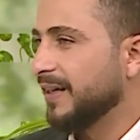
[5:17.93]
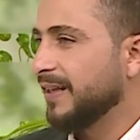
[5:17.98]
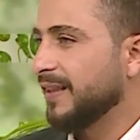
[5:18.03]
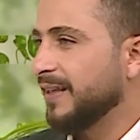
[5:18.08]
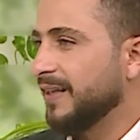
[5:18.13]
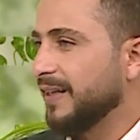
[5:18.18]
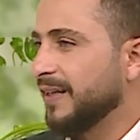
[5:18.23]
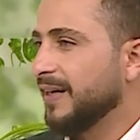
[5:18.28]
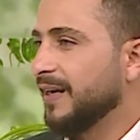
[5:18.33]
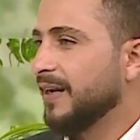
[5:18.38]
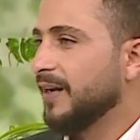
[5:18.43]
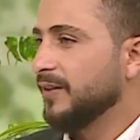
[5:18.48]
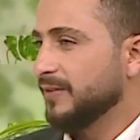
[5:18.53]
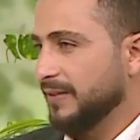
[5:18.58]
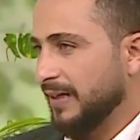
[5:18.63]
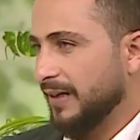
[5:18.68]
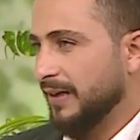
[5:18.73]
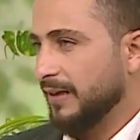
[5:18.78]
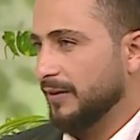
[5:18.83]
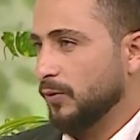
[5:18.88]
كثير
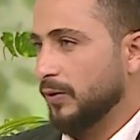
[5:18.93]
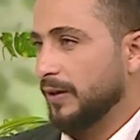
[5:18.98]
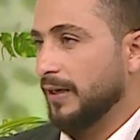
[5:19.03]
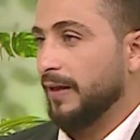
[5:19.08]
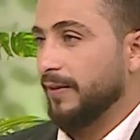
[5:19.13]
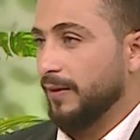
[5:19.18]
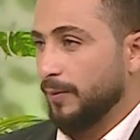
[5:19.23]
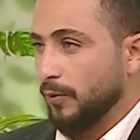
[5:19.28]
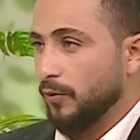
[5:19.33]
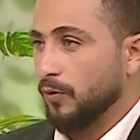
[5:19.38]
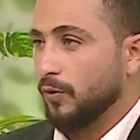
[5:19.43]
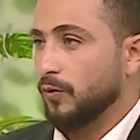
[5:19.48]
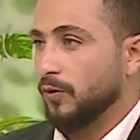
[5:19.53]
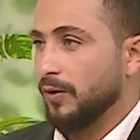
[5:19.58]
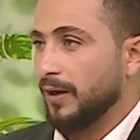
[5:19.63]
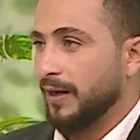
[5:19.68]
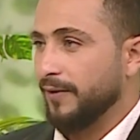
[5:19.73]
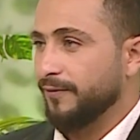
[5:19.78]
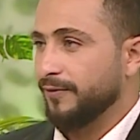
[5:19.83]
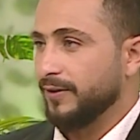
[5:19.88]
صح توقع هذا الموضوع
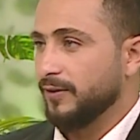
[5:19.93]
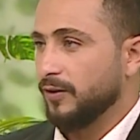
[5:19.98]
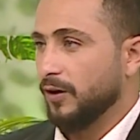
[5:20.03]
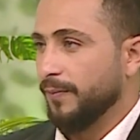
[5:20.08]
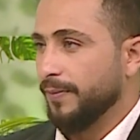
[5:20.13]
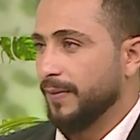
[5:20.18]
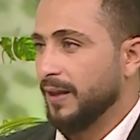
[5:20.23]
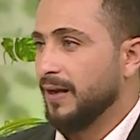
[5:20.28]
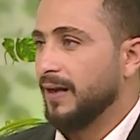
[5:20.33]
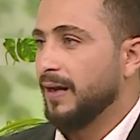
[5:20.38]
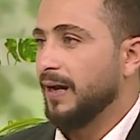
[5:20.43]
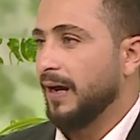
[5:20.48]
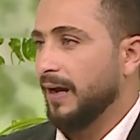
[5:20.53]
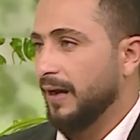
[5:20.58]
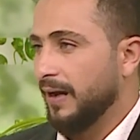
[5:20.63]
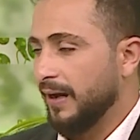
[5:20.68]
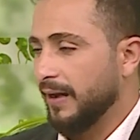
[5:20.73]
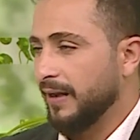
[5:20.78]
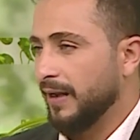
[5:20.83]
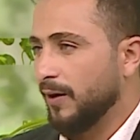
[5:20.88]
كله حيفيدهم طبعا
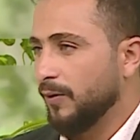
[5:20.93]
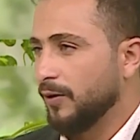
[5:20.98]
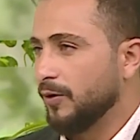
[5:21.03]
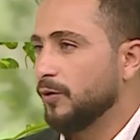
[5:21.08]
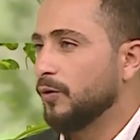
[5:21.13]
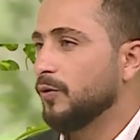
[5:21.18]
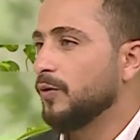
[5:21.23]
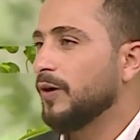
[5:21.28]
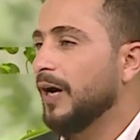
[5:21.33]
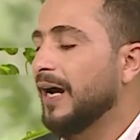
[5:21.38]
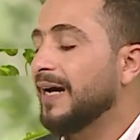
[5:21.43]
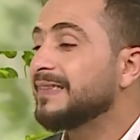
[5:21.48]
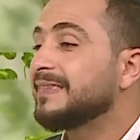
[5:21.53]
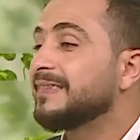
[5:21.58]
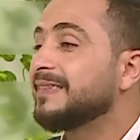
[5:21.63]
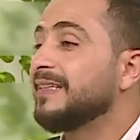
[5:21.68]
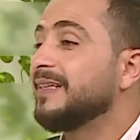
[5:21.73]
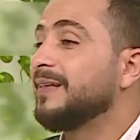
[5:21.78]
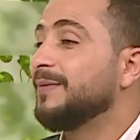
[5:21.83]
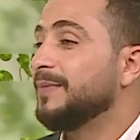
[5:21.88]
آه حيحاول انه
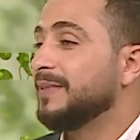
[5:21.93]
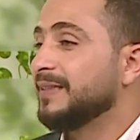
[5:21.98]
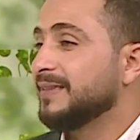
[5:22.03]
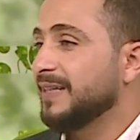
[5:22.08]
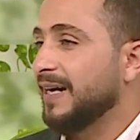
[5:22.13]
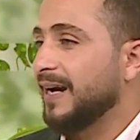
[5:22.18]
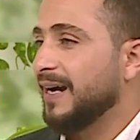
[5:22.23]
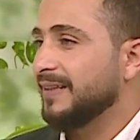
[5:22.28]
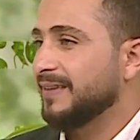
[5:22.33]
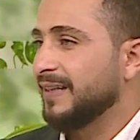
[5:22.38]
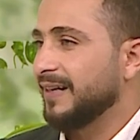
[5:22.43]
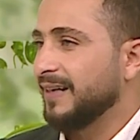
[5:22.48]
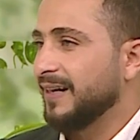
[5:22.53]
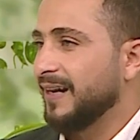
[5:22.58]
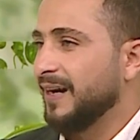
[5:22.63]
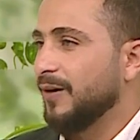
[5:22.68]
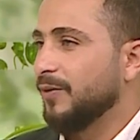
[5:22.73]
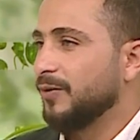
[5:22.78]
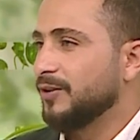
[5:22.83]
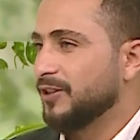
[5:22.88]
يحسن من صحه
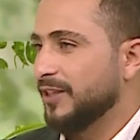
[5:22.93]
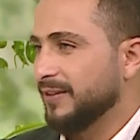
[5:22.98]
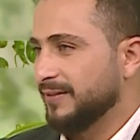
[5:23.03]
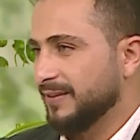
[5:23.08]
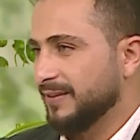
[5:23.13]
الرئه والجهاز